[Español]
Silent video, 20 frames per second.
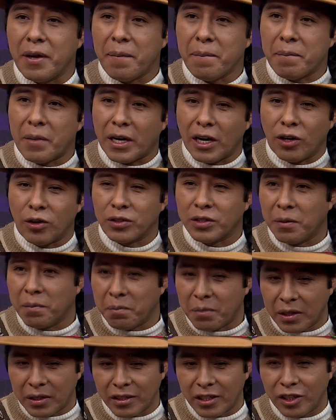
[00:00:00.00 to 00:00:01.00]
para los
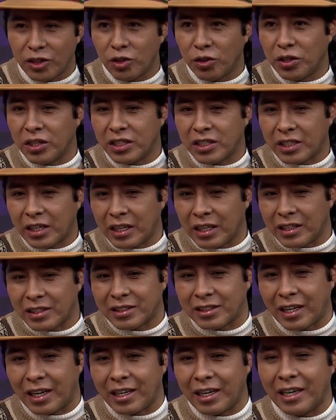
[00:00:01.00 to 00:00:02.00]
emprendedores que
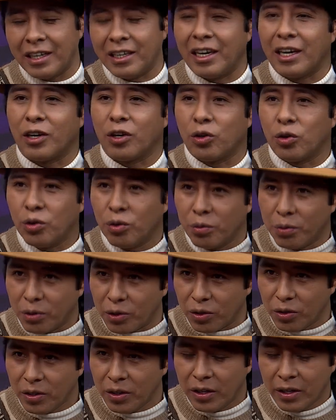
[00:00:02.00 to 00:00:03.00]
están en el
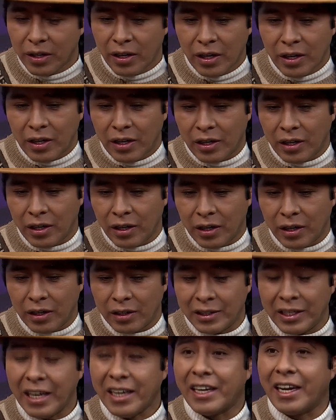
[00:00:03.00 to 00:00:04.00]
rubro eh,
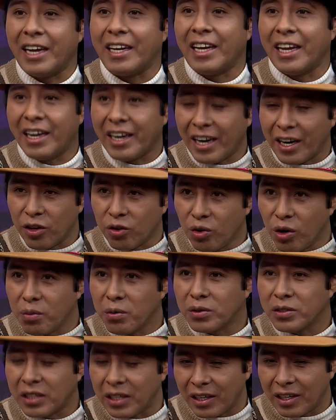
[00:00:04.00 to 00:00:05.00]
de generar
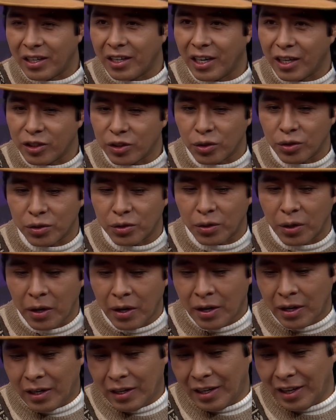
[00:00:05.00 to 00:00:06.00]
nuevos ingresos
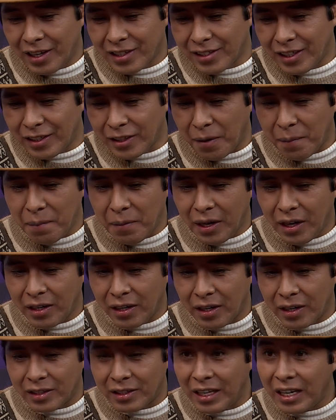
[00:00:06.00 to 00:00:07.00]
y así también
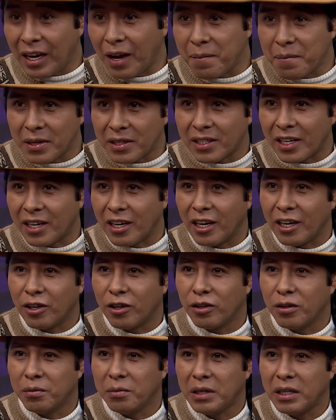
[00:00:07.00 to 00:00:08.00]
eh, dinamizar la
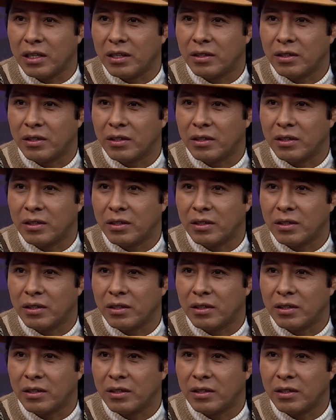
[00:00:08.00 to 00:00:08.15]
economía.